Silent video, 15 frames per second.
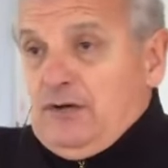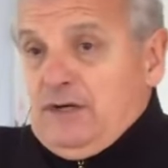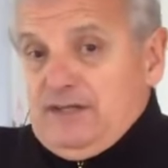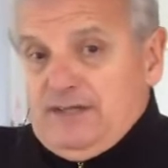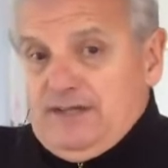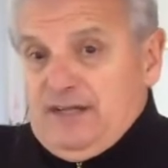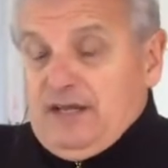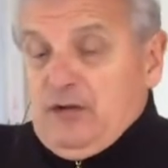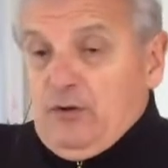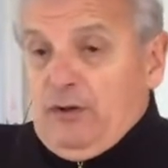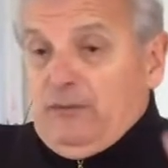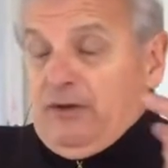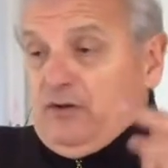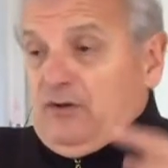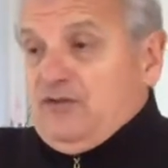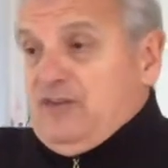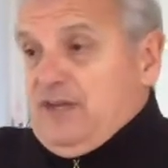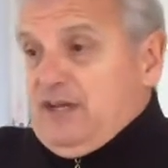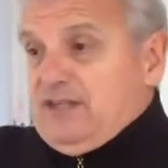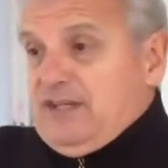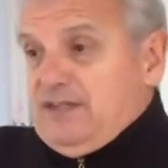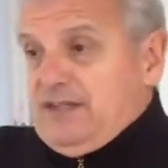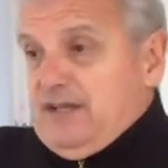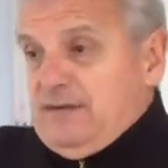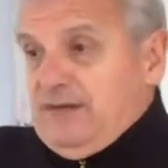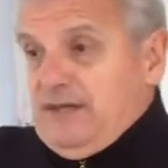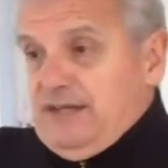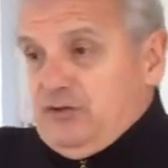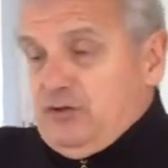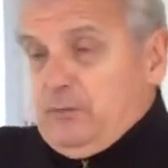así el 911 que ya se había
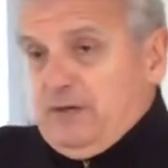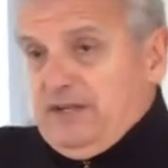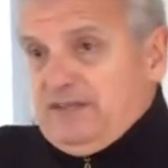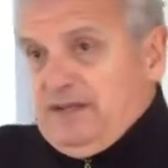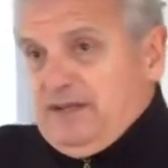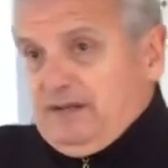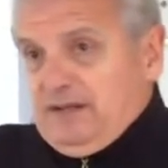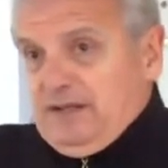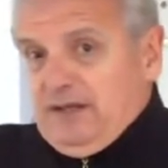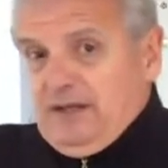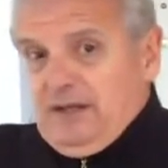hecho presente